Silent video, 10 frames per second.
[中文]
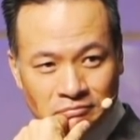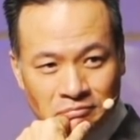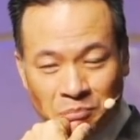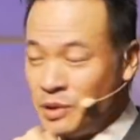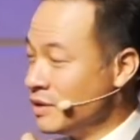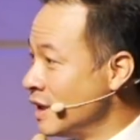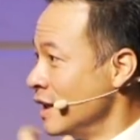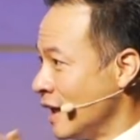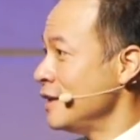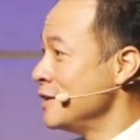你
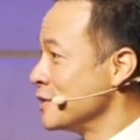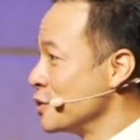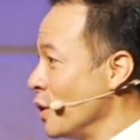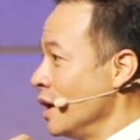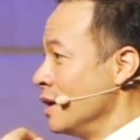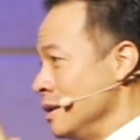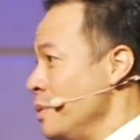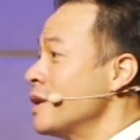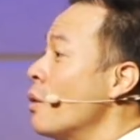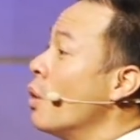别。”他的意思是说：“你
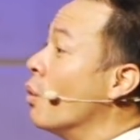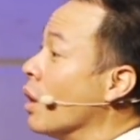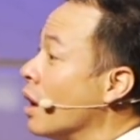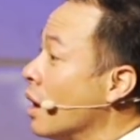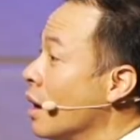别再问我了，